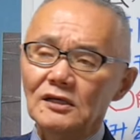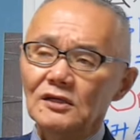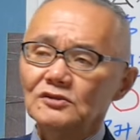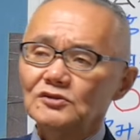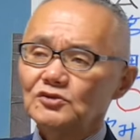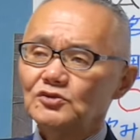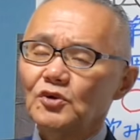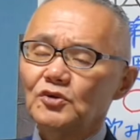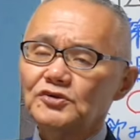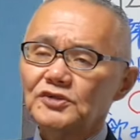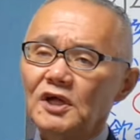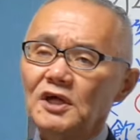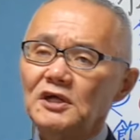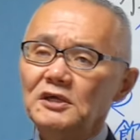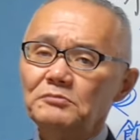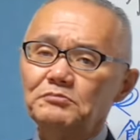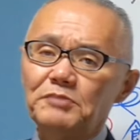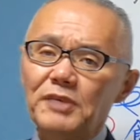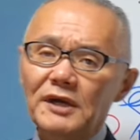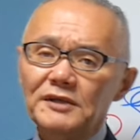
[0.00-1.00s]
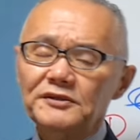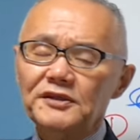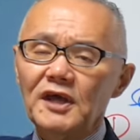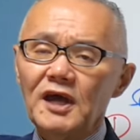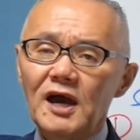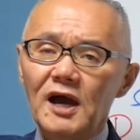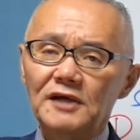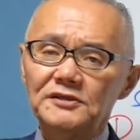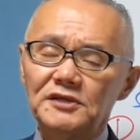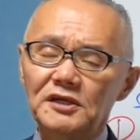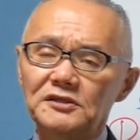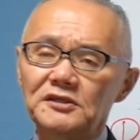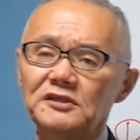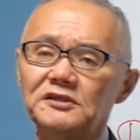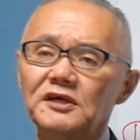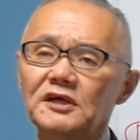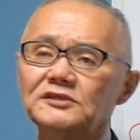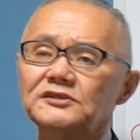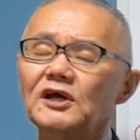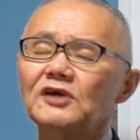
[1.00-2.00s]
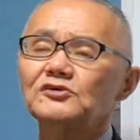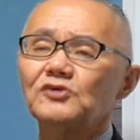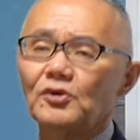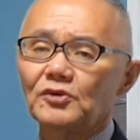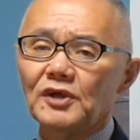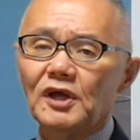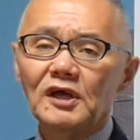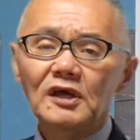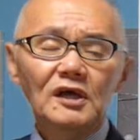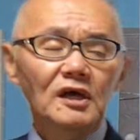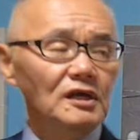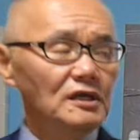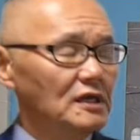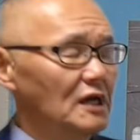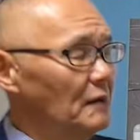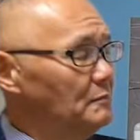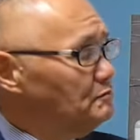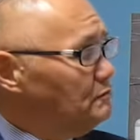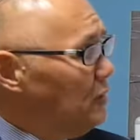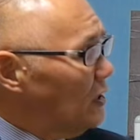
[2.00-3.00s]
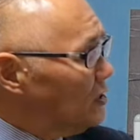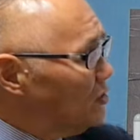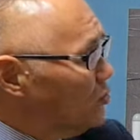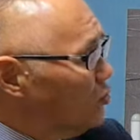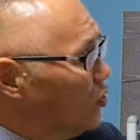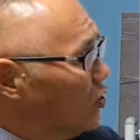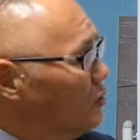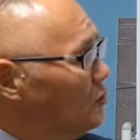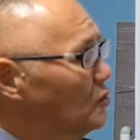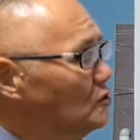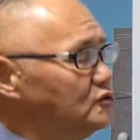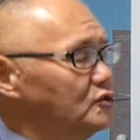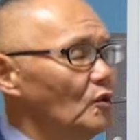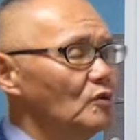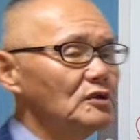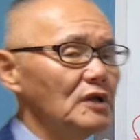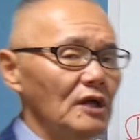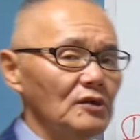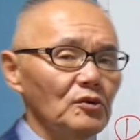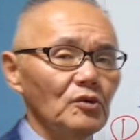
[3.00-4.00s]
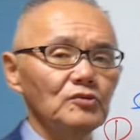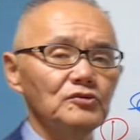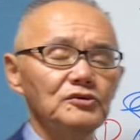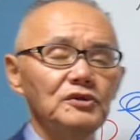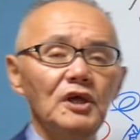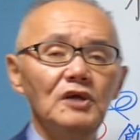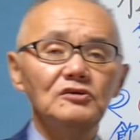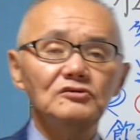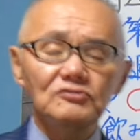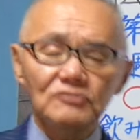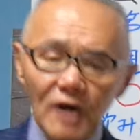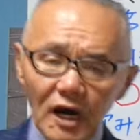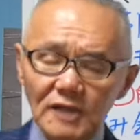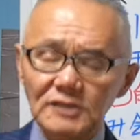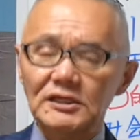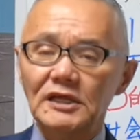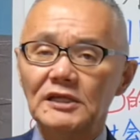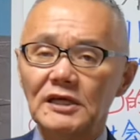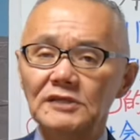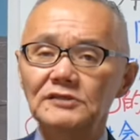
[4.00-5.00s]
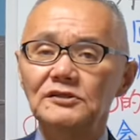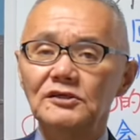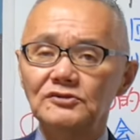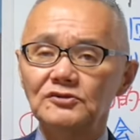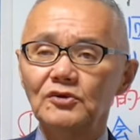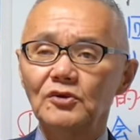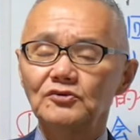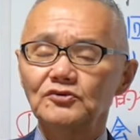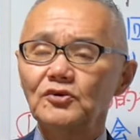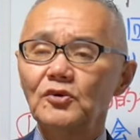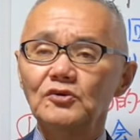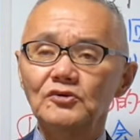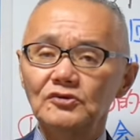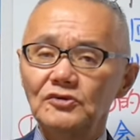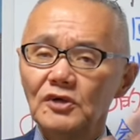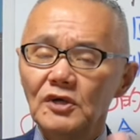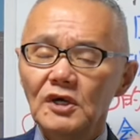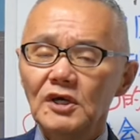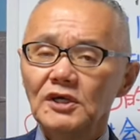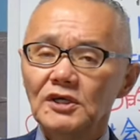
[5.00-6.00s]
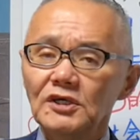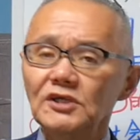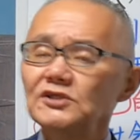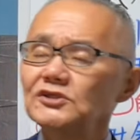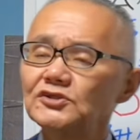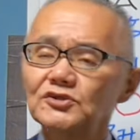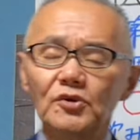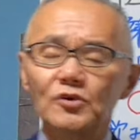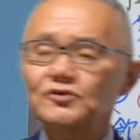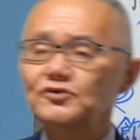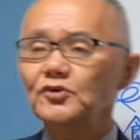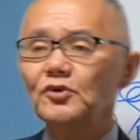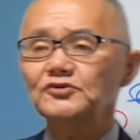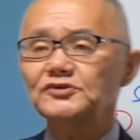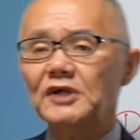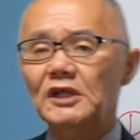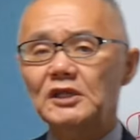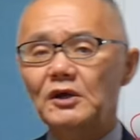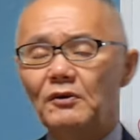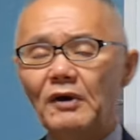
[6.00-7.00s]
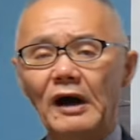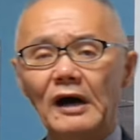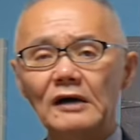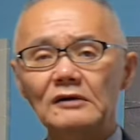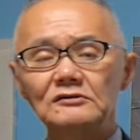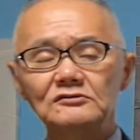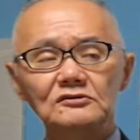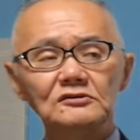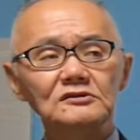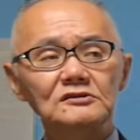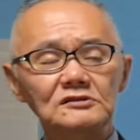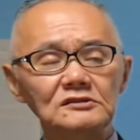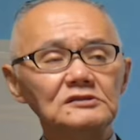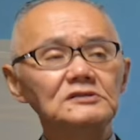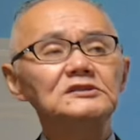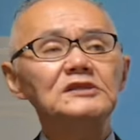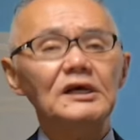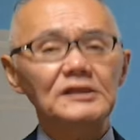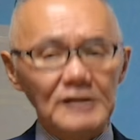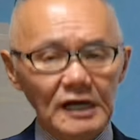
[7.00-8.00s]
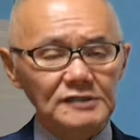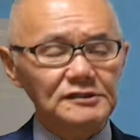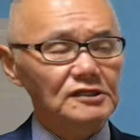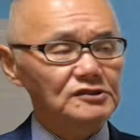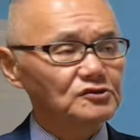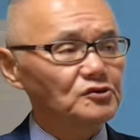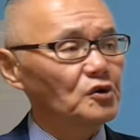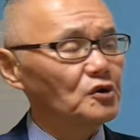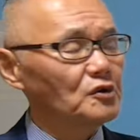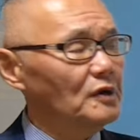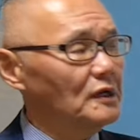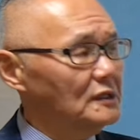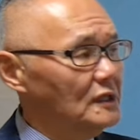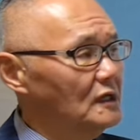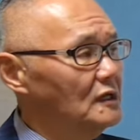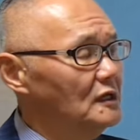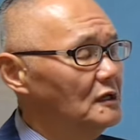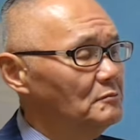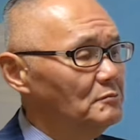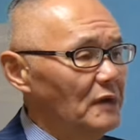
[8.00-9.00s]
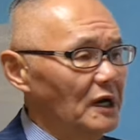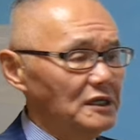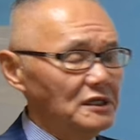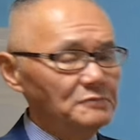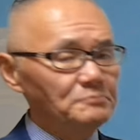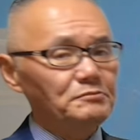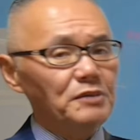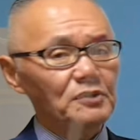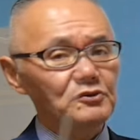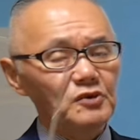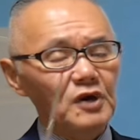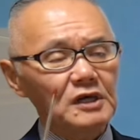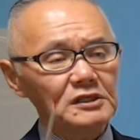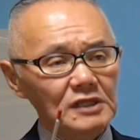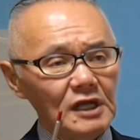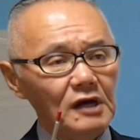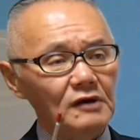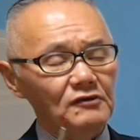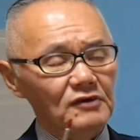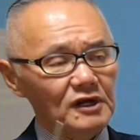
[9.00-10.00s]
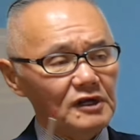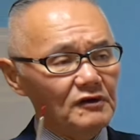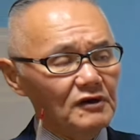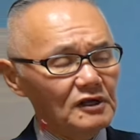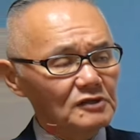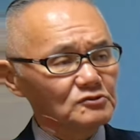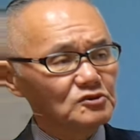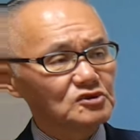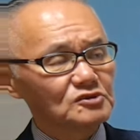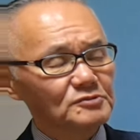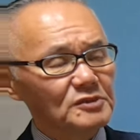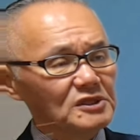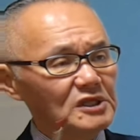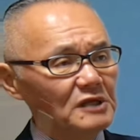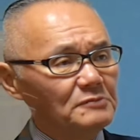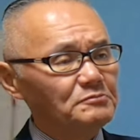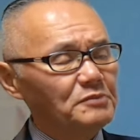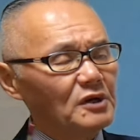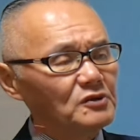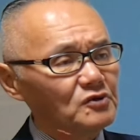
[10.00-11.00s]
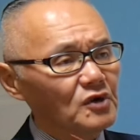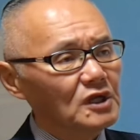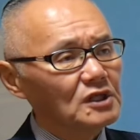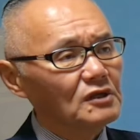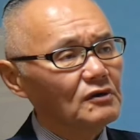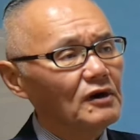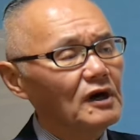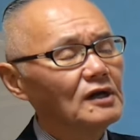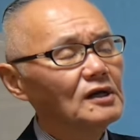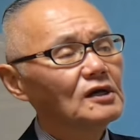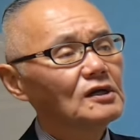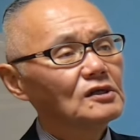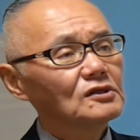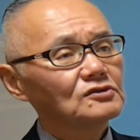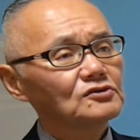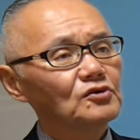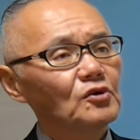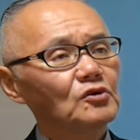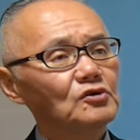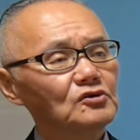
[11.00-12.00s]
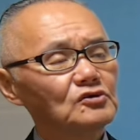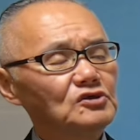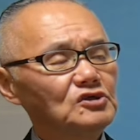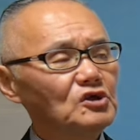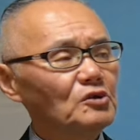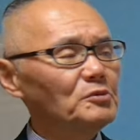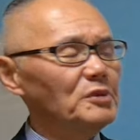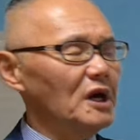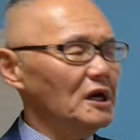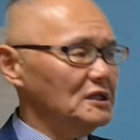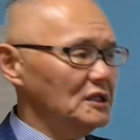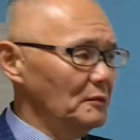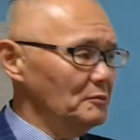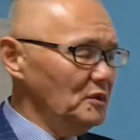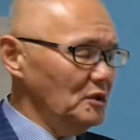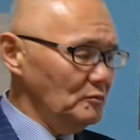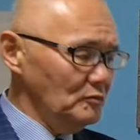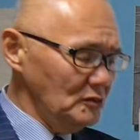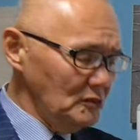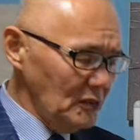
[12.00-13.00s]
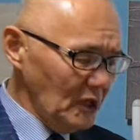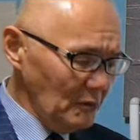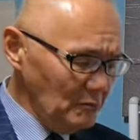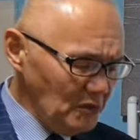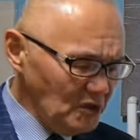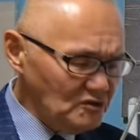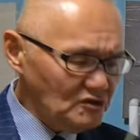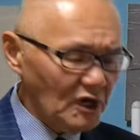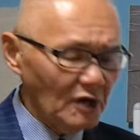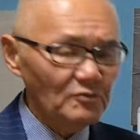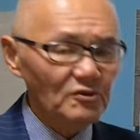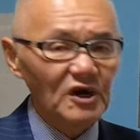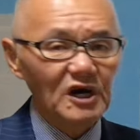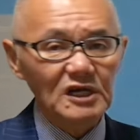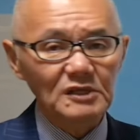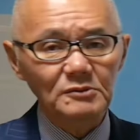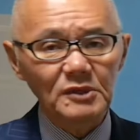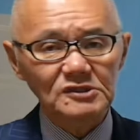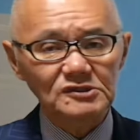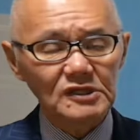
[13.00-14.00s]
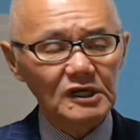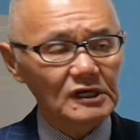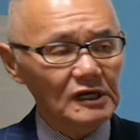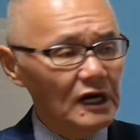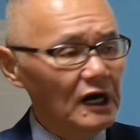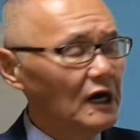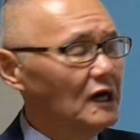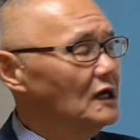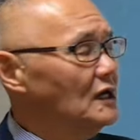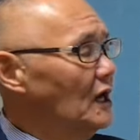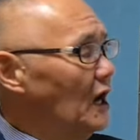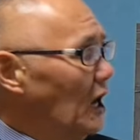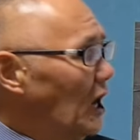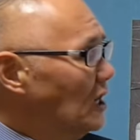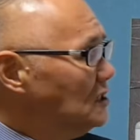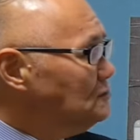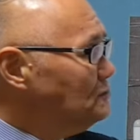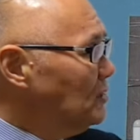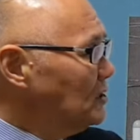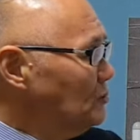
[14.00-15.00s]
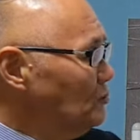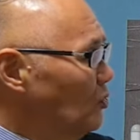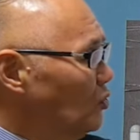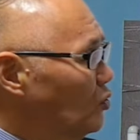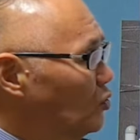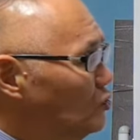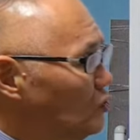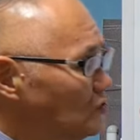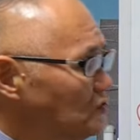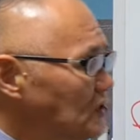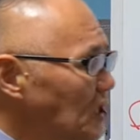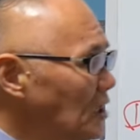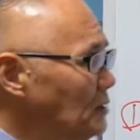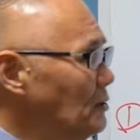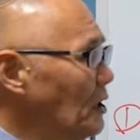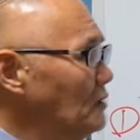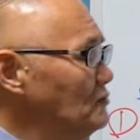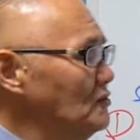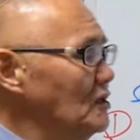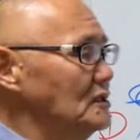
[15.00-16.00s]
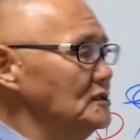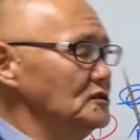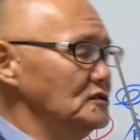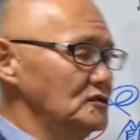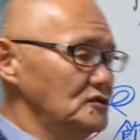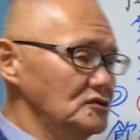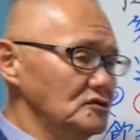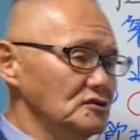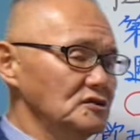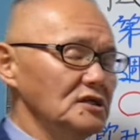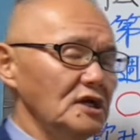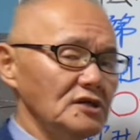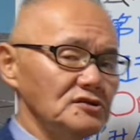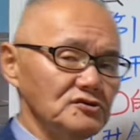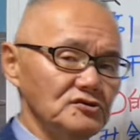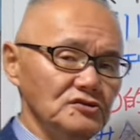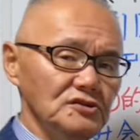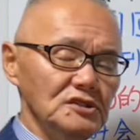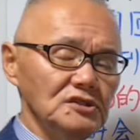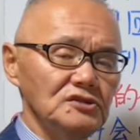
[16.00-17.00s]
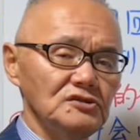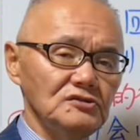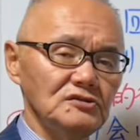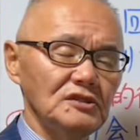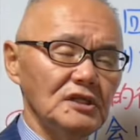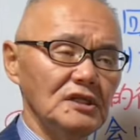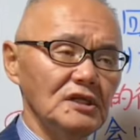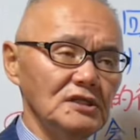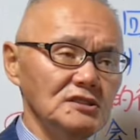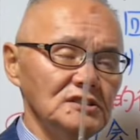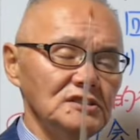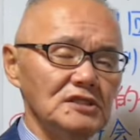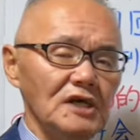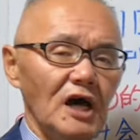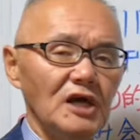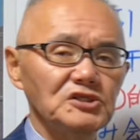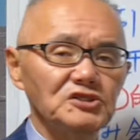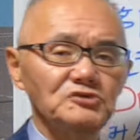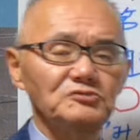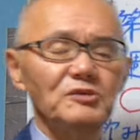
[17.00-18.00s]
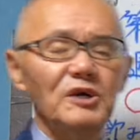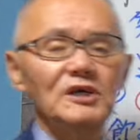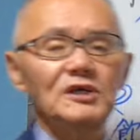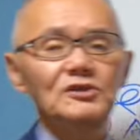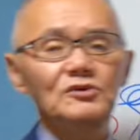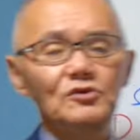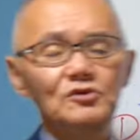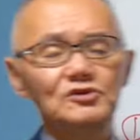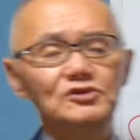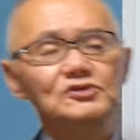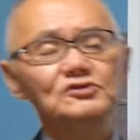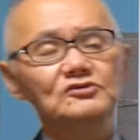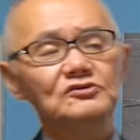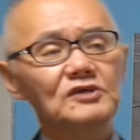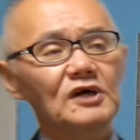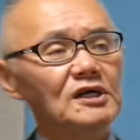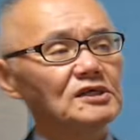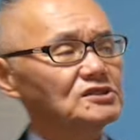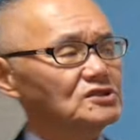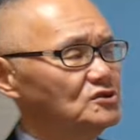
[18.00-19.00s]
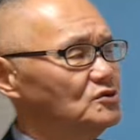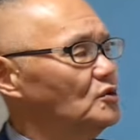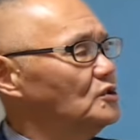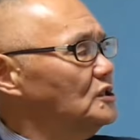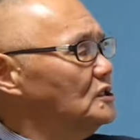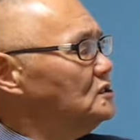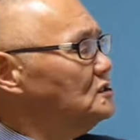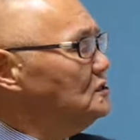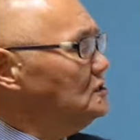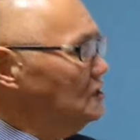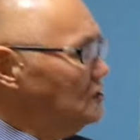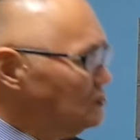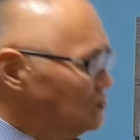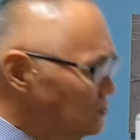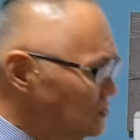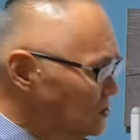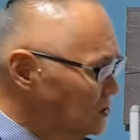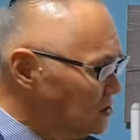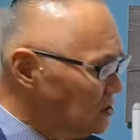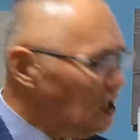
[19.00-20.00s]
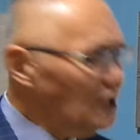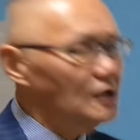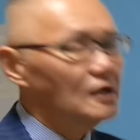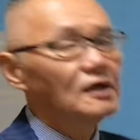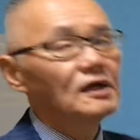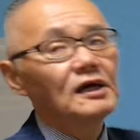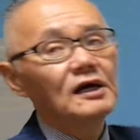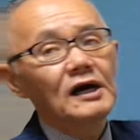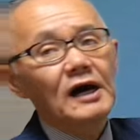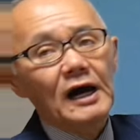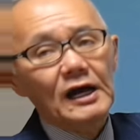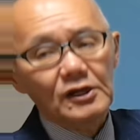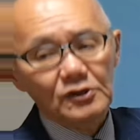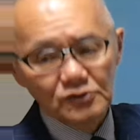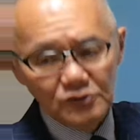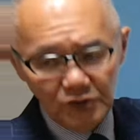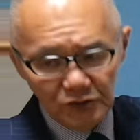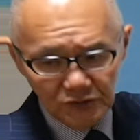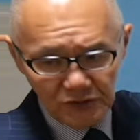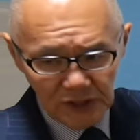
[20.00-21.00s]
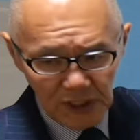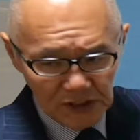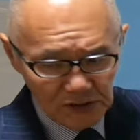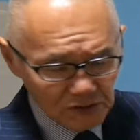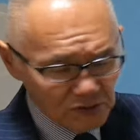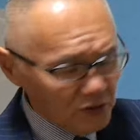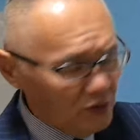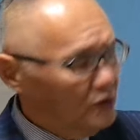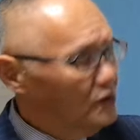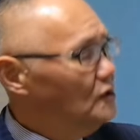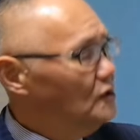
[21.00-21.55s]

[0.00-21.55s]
ん。女性いっぱい手挙げて出てきてるよね。やっぱりこれもそうなのっていうわけじゃないんですよ。そういう印象操作ではじゃないです、これはね。まあ、一般の方、我々も含めて一般の方は、そういう色眼鏡で見るかも分かりませんが、あくまでもこの裁判は12月27日発売の週刊誌の記事について、争っていると